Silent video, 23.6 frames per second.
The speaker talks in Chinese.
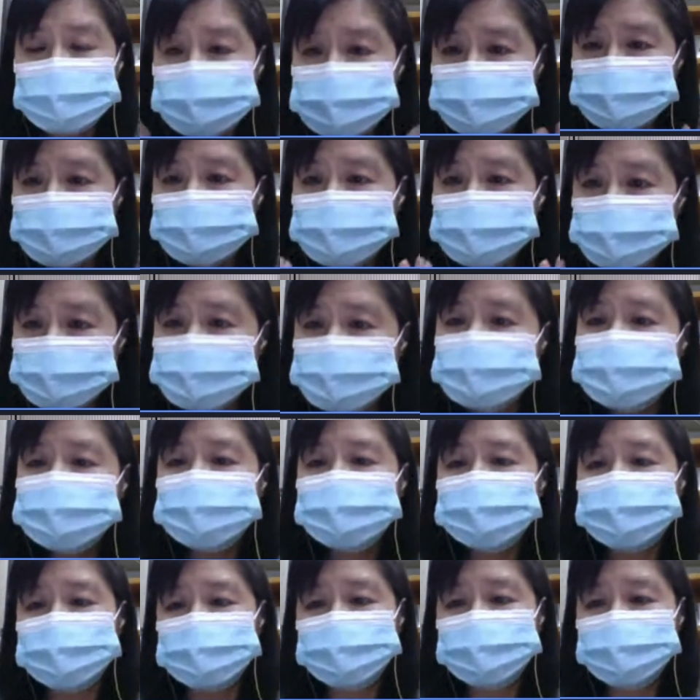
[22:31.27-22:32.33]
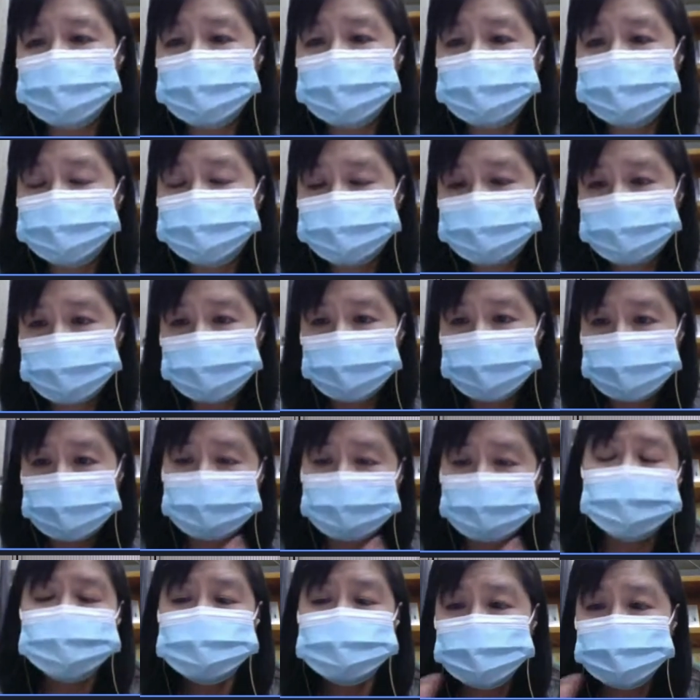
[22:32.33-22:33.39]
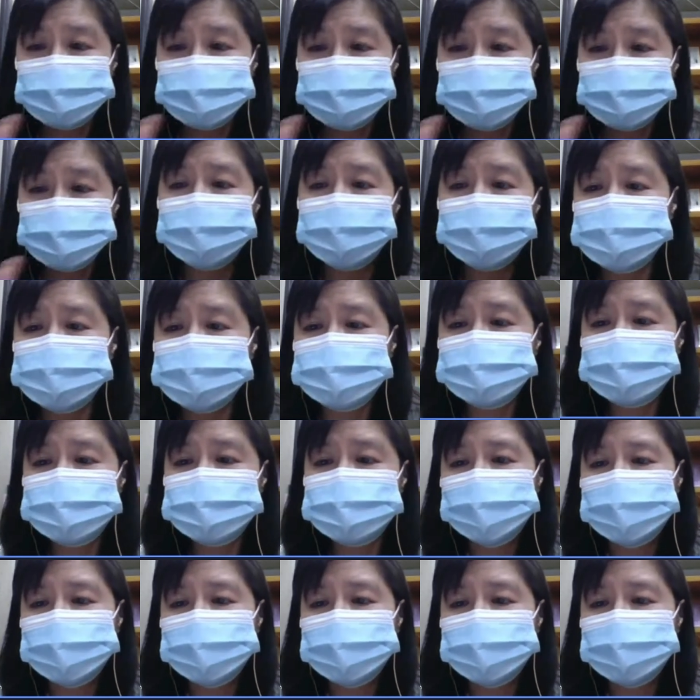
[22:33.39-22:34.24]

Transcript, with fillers: 一些企业里面开始推行，